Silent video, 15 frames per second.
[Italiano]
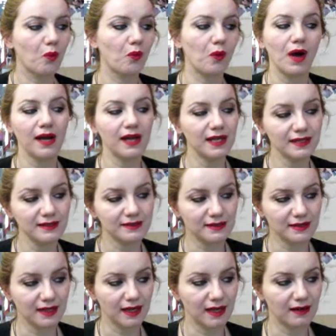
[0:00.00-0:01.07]
quale
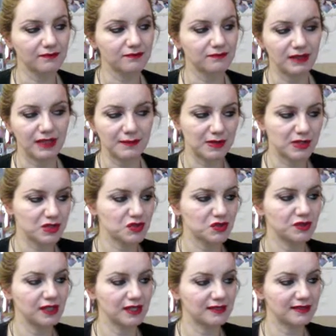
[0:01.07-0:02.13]
tra le
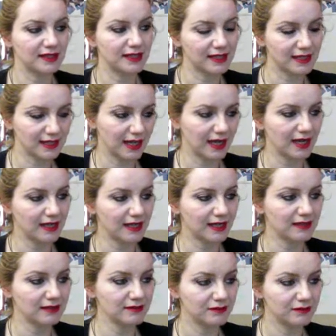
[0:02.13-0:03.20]
persone a
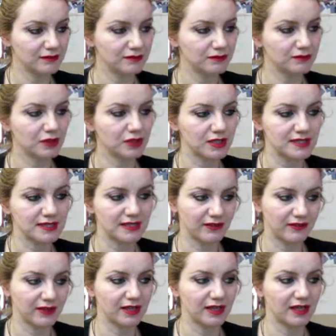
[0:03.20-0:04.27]
teccare vorresti
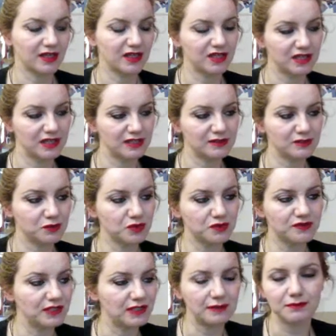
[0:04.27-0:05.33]
avere nel
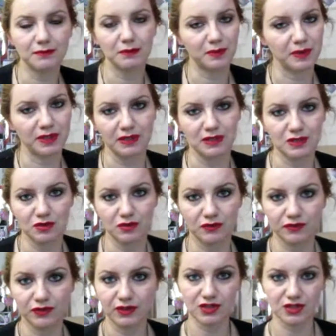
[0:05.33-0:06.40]
tuo team per
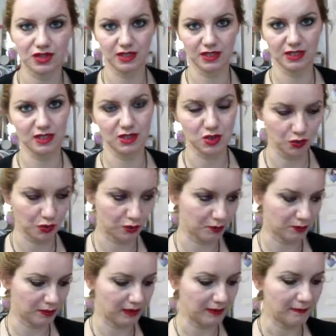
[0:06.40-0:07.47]
sconfiggere gli
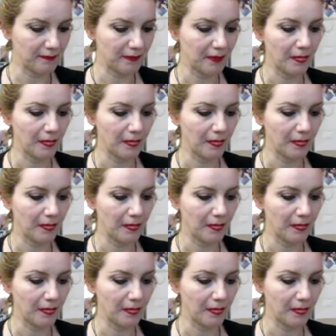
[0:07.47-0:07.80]
zombie